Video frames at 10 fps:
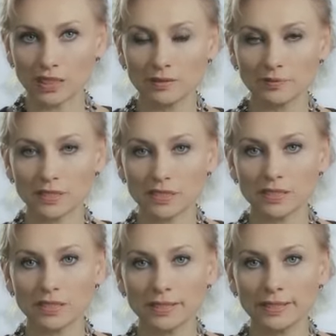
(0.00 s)
к тебе
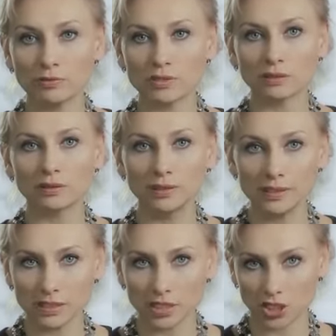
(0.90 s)
присоединяются
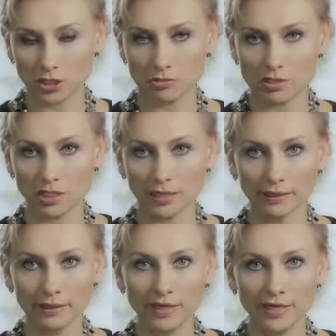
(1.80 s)
тысячи людей,